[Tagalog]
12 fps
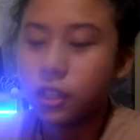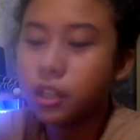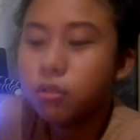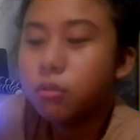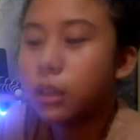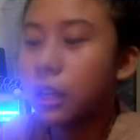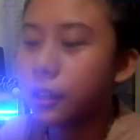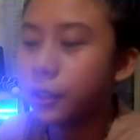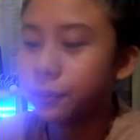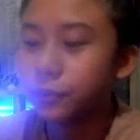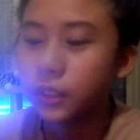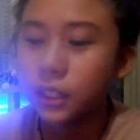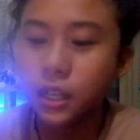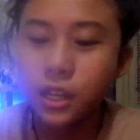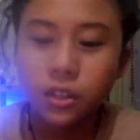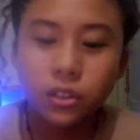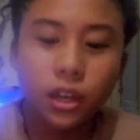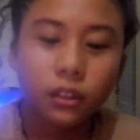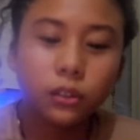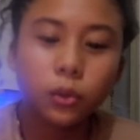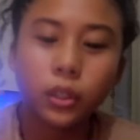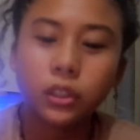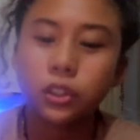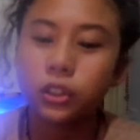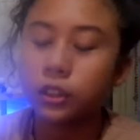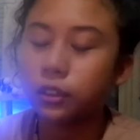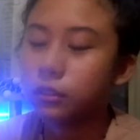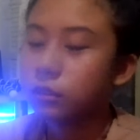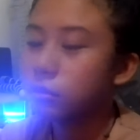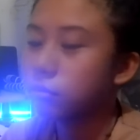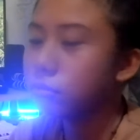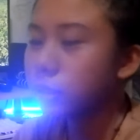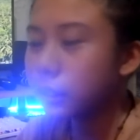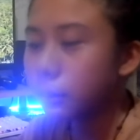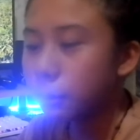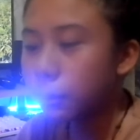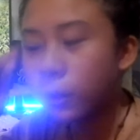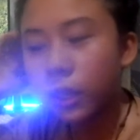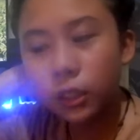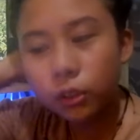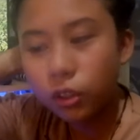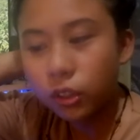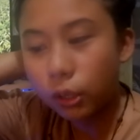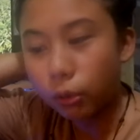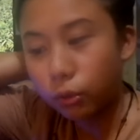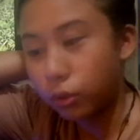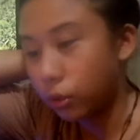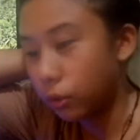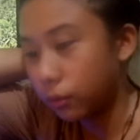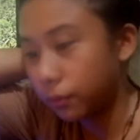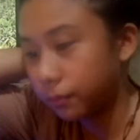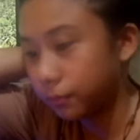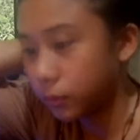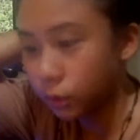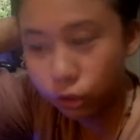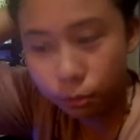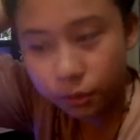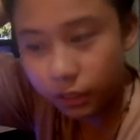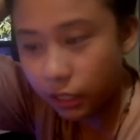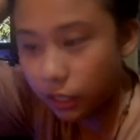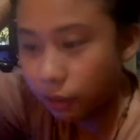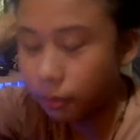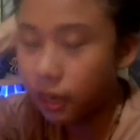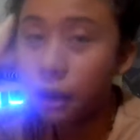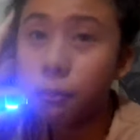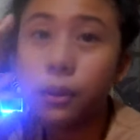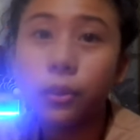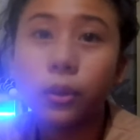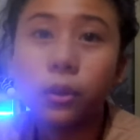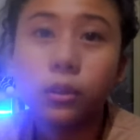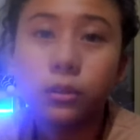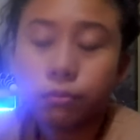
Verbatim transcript: Ayun, ayun. Second question. Ba't naman puro ganito yung tanong niyo? Gusto niyo ba talaga malaman to?